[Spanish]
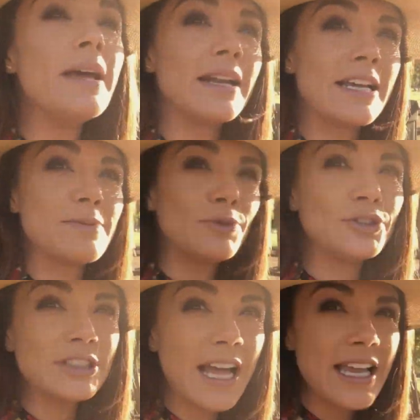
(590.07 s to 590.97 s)
ver las
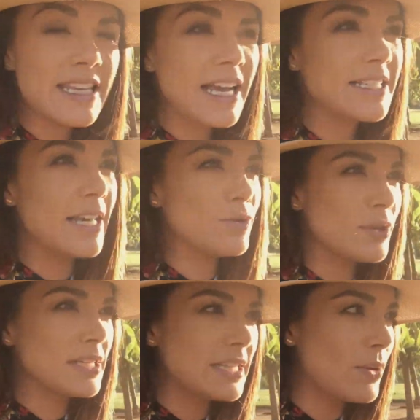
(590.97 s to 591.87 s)
montañas, hay
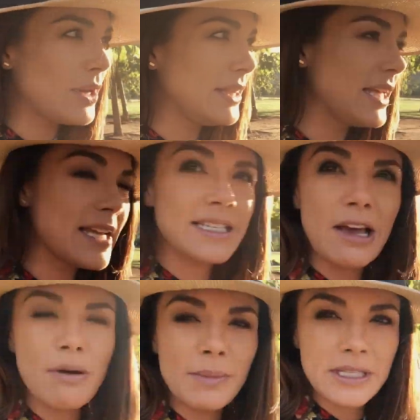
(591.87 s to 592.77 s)
un restaurante que se
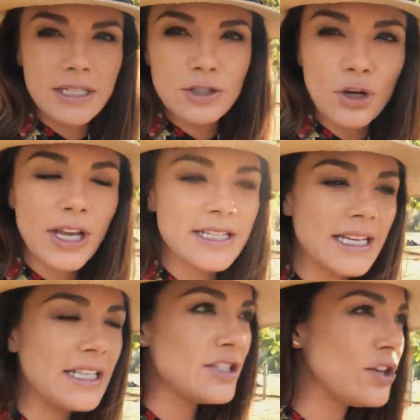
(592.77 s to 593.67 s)
llama Mestizo que es
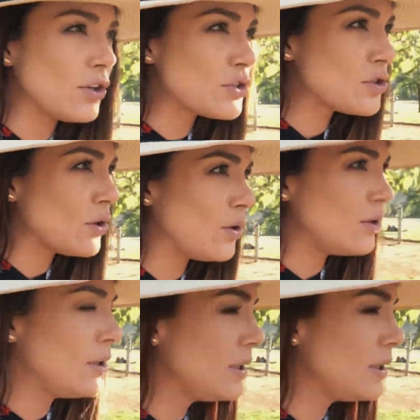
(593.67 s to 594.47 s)
delicioso.